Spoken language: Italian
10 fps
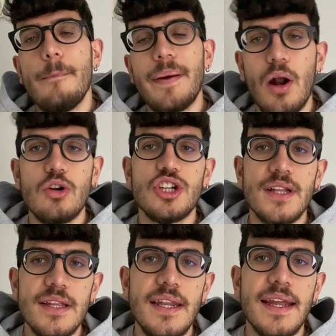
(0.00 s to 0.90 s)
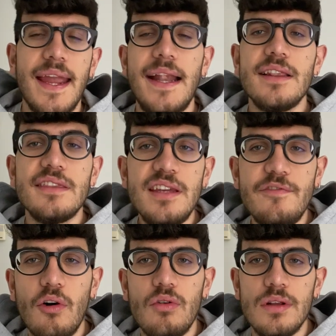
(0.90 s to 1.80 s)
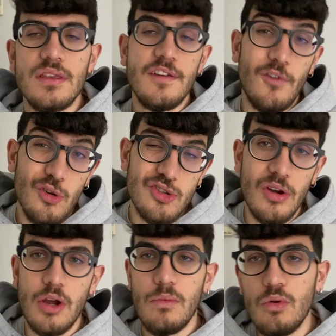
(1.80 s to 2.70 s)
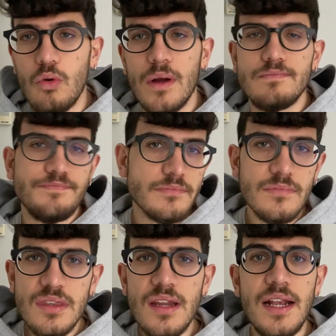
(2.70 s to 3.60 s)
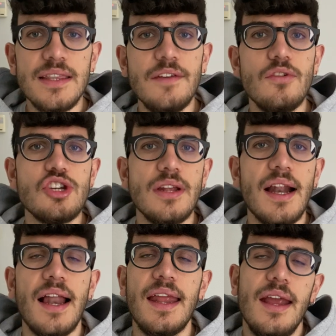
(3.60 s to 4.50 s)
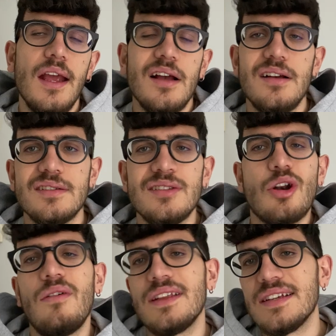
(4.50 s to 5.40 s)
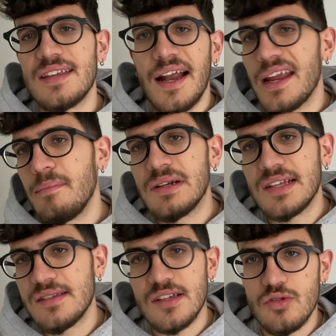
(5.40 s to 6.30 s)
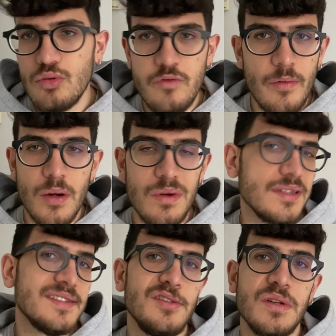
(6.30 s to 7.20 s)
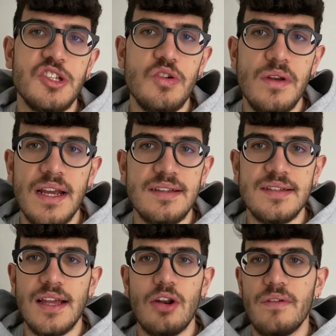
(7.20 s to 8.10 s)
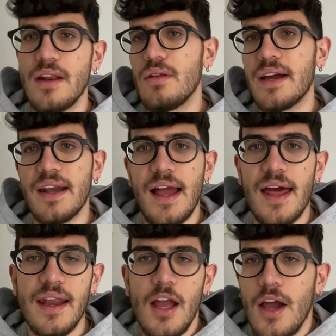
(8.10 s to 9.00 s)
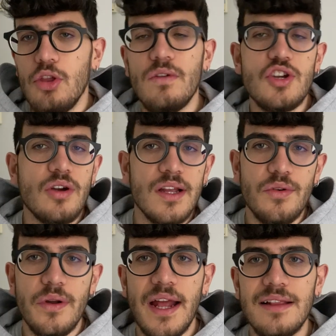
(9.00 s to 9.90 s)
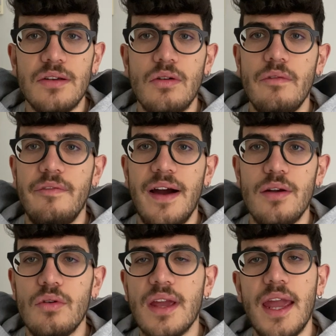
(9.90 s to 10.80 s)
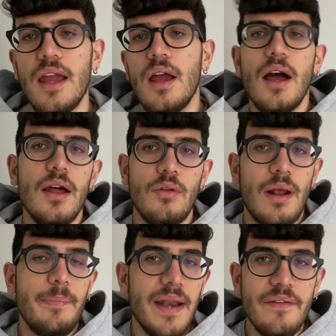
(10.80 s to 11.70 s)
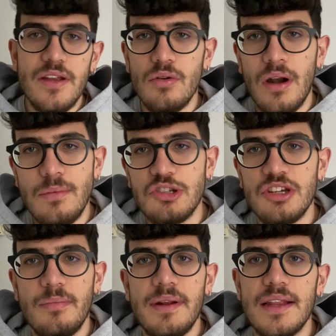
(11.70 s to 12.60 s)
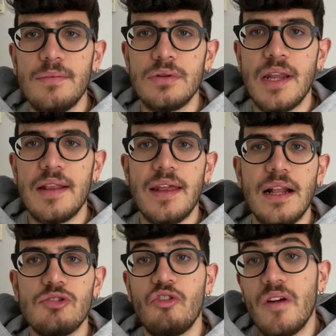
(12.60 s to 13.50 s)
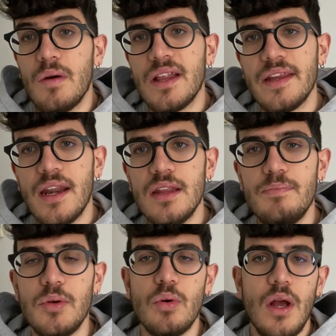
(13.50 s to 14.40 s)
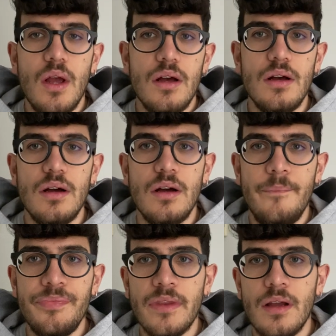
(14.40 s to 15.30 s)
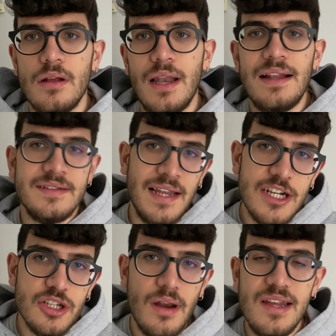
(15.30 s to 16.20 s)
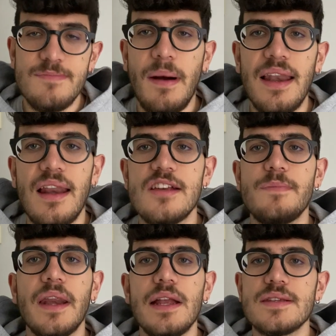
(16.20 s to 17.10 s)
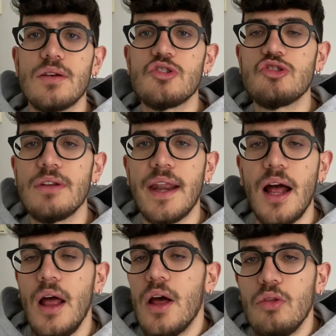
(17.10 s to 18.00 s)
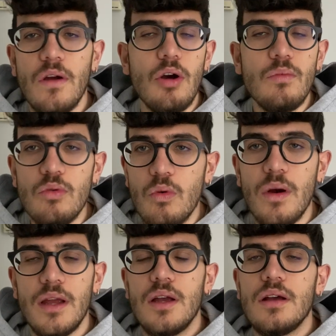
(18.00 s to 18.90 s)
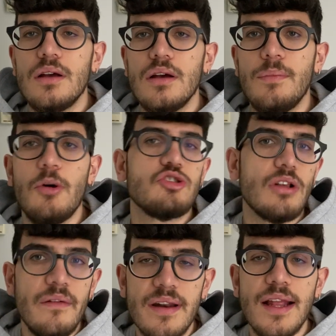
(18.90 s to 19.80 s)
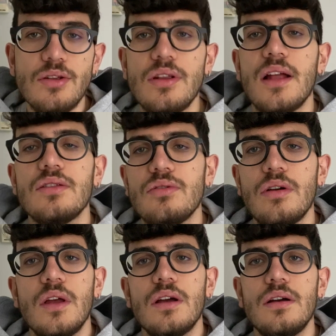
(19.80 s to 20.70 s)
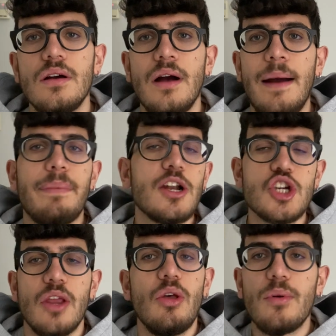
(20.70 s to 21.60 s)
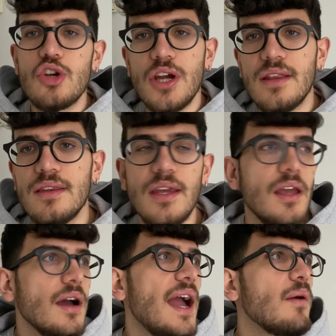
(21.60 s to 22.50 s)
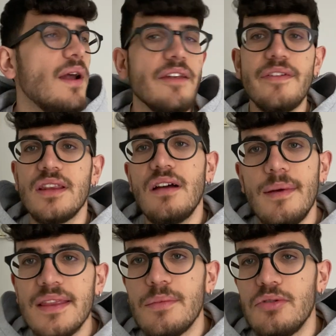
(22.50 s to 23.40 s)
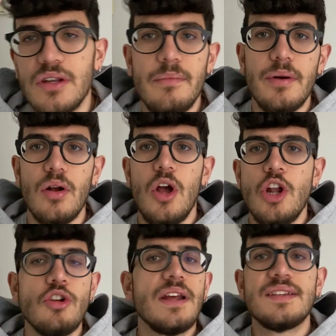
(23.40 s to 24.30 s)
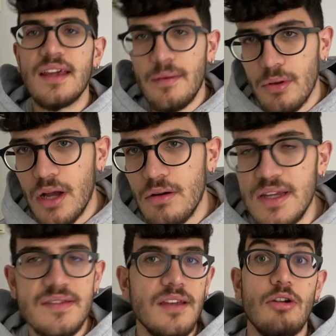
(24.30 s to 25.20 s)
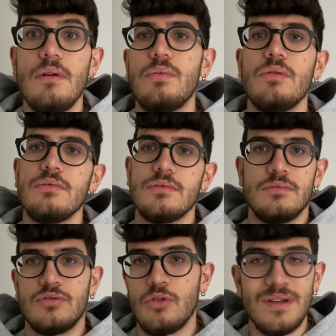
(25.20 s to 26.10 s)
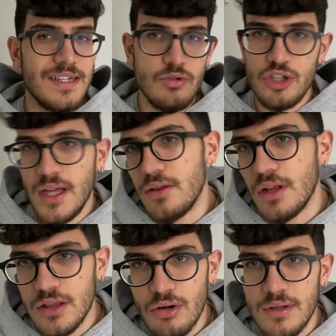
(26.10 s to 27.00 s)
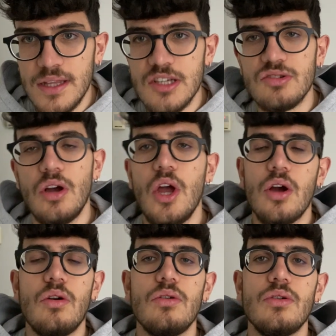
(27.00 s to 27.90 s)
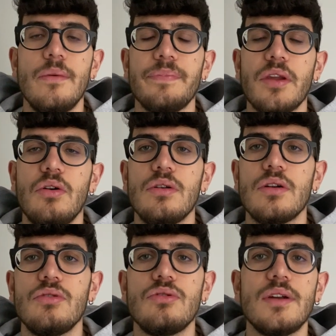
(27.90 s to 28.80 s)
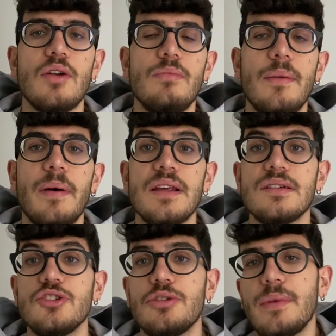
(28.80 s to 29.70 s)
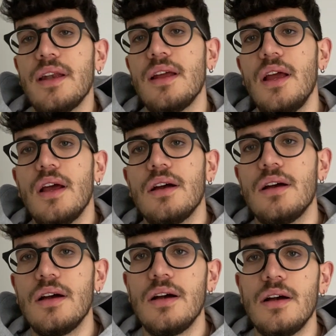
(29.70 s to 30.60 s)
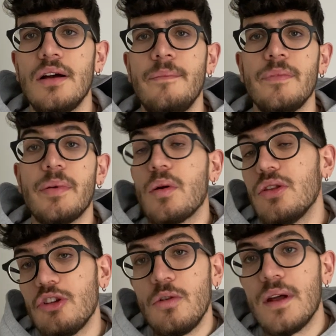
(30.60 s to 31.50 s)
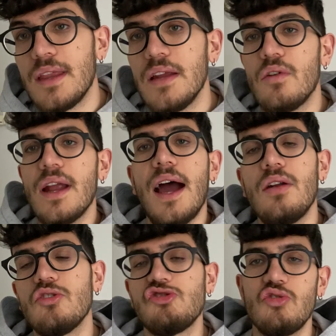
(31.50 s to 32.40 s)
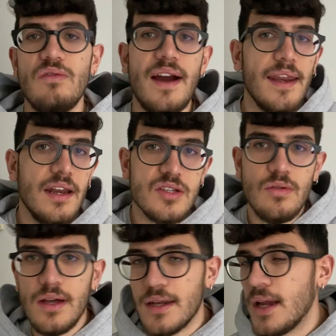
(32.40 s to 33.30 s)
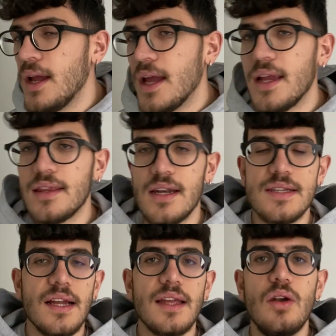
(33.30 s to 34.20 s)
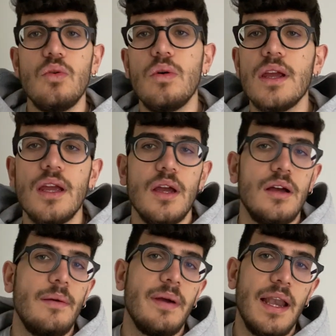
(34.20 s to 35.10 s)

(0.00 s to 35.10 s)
Però c'è da dire che il, tifo, il tifoso è comunque il tifo in generale eh, si trova ad essere anche abbastanza stufo per queste situazioni che si stanno venendo a creare, dove i giocatori altro non fanno che eh, non appena vedono la possibilità di poter andare altrove e guadagnare di più, ehm, la, si lasciano alle spalle l'esperienza rossonera, dove comunque eh, possono aver dato tanto, eh, abbracciando progetti ai quali effettivamente potrebbero non essere protagonisti, come può come sta succedendo d'altronde adesso con, con, con Donnarumma al Paris Saint Germain. Eh, per quanto riguarda l'Ivoriano, sono varie le squadre interessate a lui, eh,